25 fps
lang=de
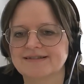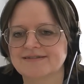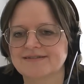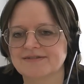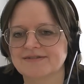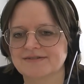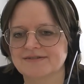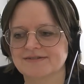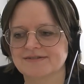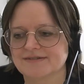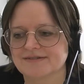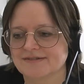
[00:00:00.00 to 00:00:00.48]
noch?
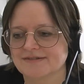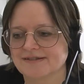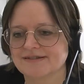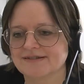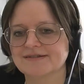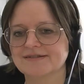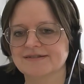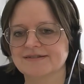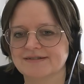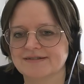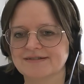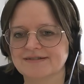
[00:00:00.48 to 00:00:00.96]
Sind
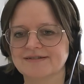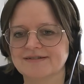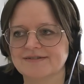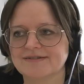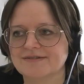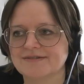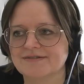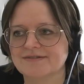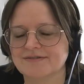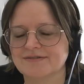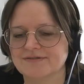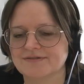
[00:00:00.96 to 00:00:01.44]
denn in
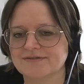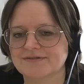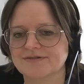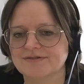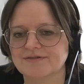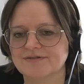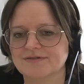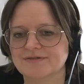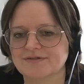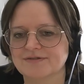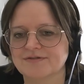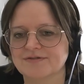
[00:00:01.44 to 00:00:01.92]
Obst und
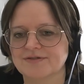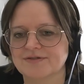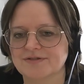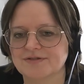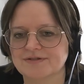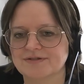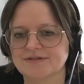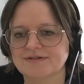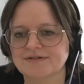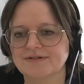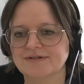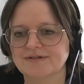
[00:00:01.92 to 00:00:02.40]
Gemüse
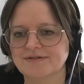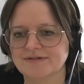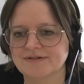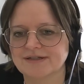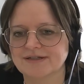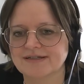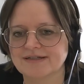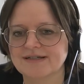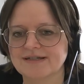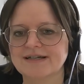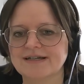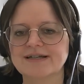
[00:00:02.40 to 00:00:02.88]
auch
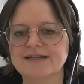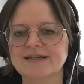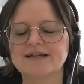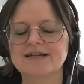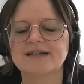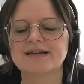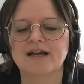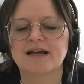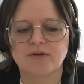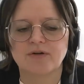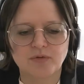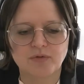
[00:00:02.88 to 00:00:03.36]
Ballaststoffe?
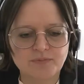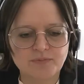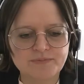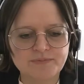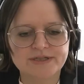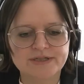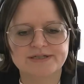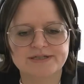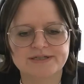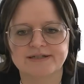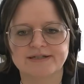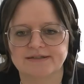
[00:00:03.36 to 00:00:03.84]

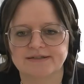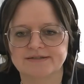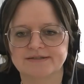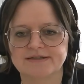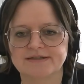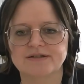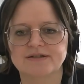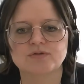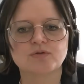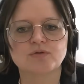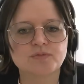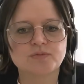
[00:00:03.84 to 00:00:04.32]
Unbedingt.
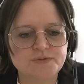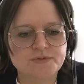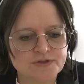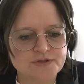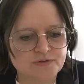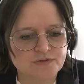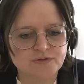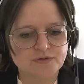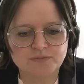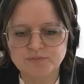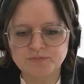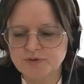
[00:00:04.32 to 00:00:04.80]
In Obst
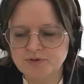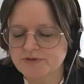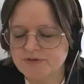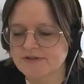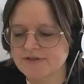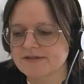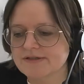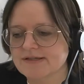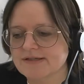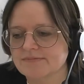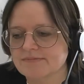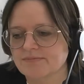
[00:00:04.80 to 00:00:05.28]
und
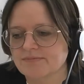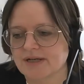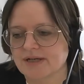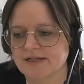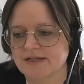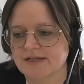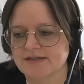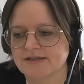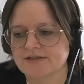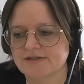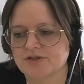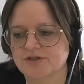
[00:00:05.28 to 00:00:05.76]
Gemüse sind
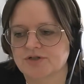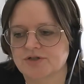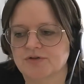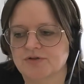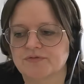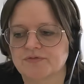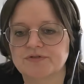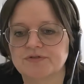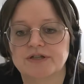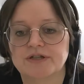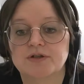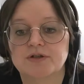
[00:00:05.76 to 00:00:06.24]

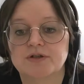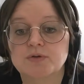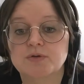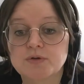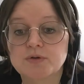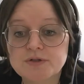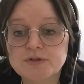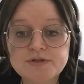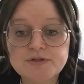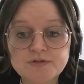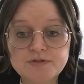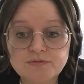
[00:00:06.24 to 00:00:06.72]
Ballaststoffe, in
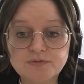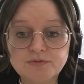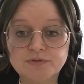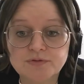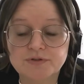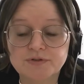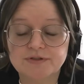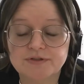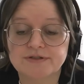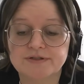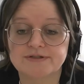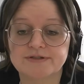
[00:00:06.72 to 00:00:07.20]

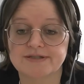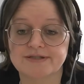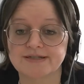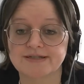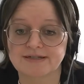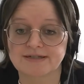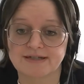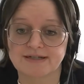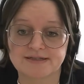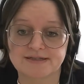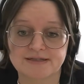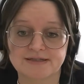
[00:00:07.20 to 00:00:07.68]
Hülsenfrüchten
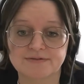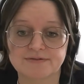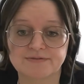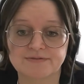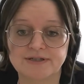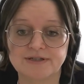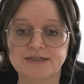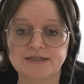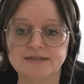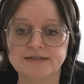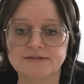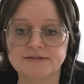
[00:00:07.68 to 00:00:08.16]
sind ganz
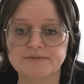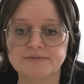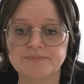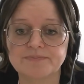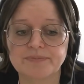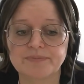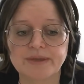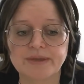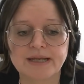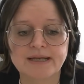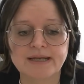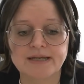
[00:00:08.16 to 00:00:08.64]
viele.
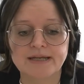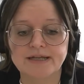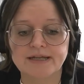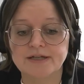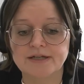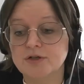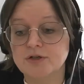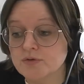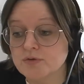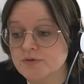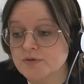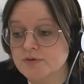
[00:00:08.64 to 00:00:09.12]

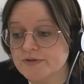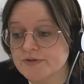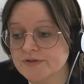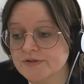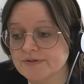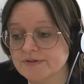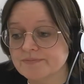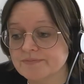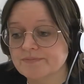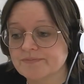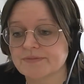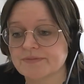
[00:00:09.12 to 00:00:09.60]
In
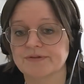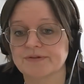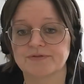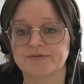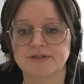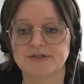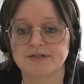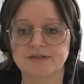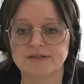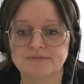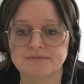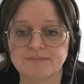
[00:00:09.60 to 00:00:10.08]
Nüssen
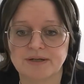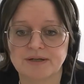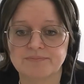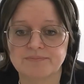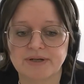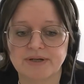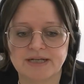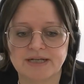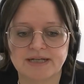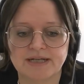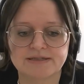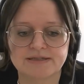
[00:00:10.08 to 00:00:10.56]
findet man
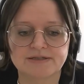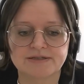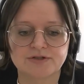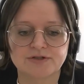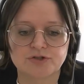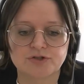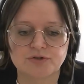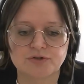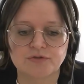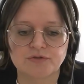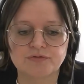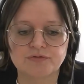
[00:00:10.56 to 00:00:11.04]

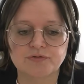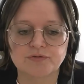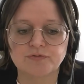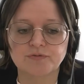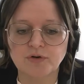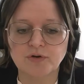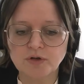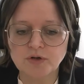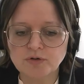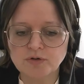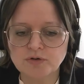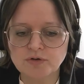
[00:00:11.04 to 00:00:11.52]
Ballaststoffe.
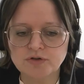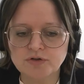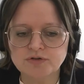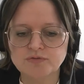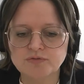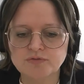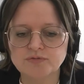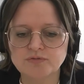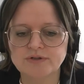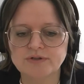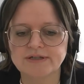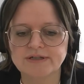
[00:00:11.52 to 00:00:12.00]

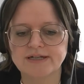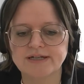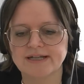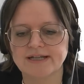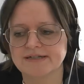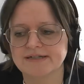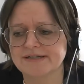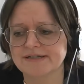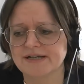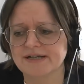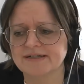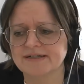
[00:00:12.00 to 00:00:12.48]
Vollkornnudeln
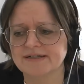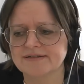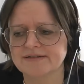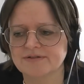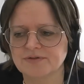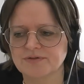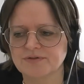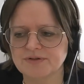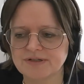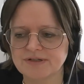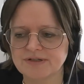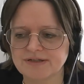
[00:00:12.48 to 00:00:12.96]
enthalten
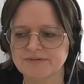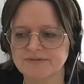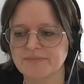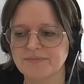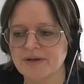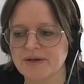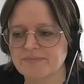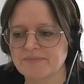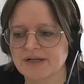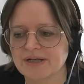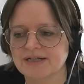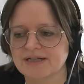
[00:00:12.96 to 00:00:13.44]
deutlich
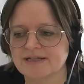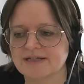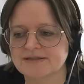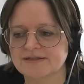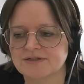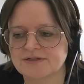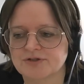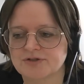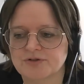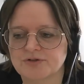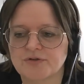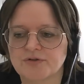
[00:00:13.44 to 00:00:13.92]
mehr
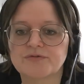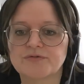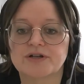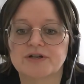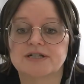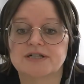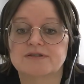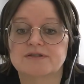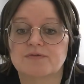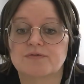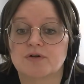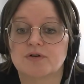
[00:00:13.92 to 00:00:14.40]
Ballaststoffe
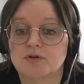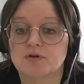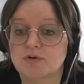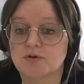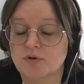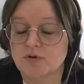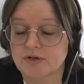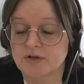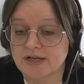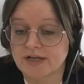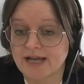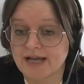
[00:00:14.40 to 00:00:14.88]
als
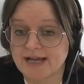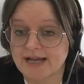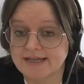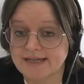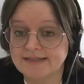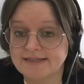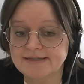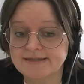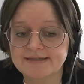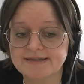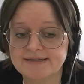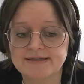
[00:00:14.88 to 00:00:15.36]

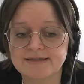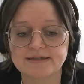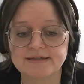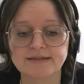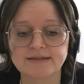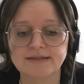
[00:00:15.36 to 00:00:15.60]
Vollkornreis.